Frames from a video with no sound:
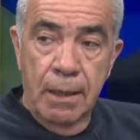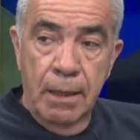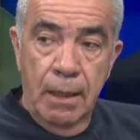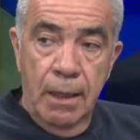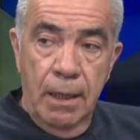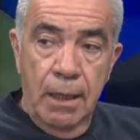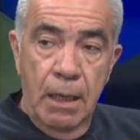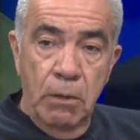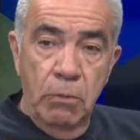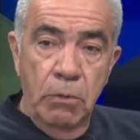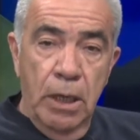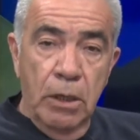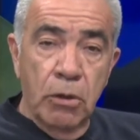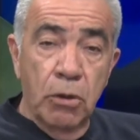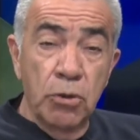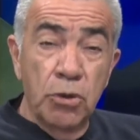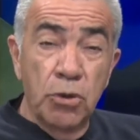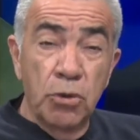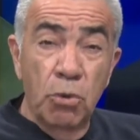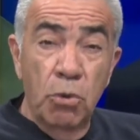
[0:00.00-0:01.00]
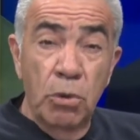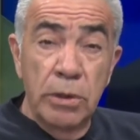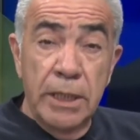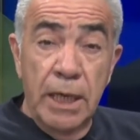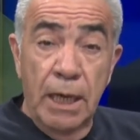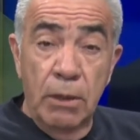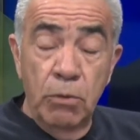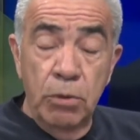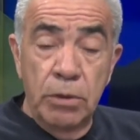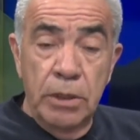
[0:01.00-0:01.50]
Le hago una consulta
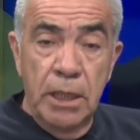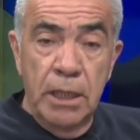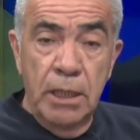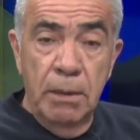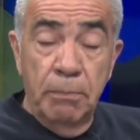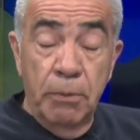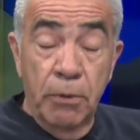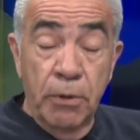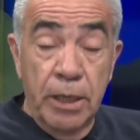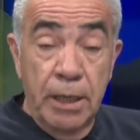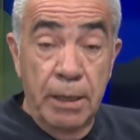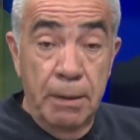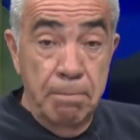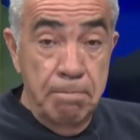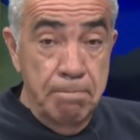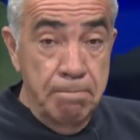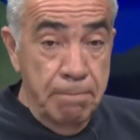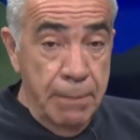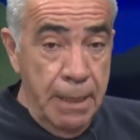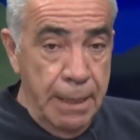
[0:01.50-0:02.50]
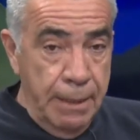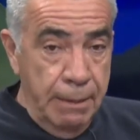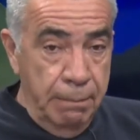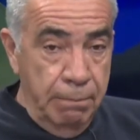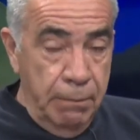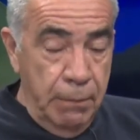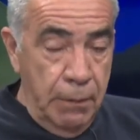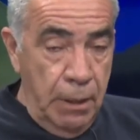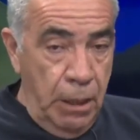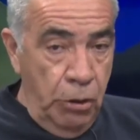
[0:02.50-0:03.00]
a usted porque
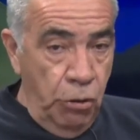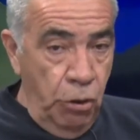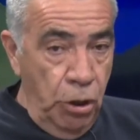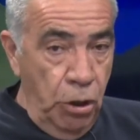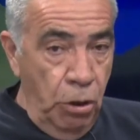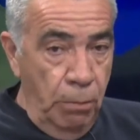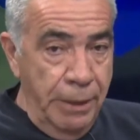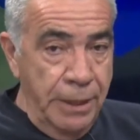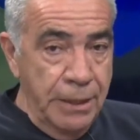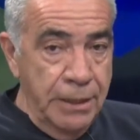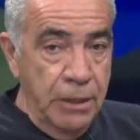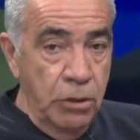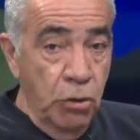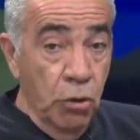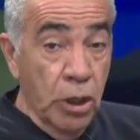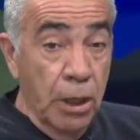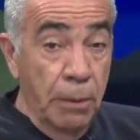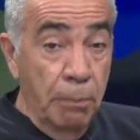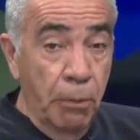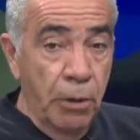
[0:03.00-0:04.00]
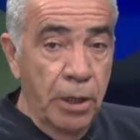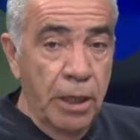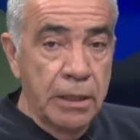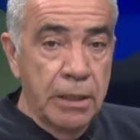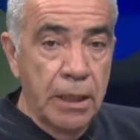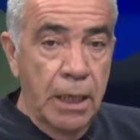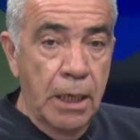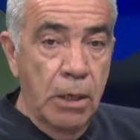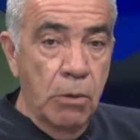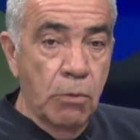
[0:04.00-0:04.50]
estoy convencido que puede
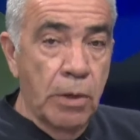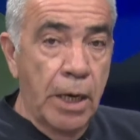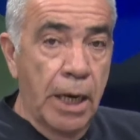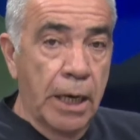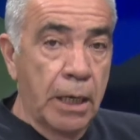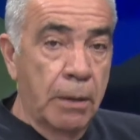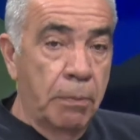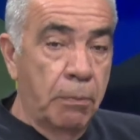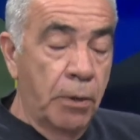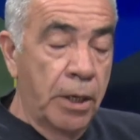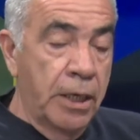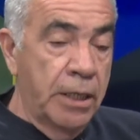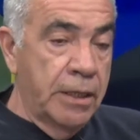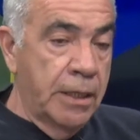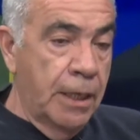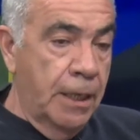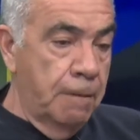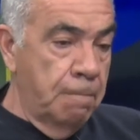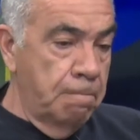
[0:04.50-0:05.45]
tener una respuesta.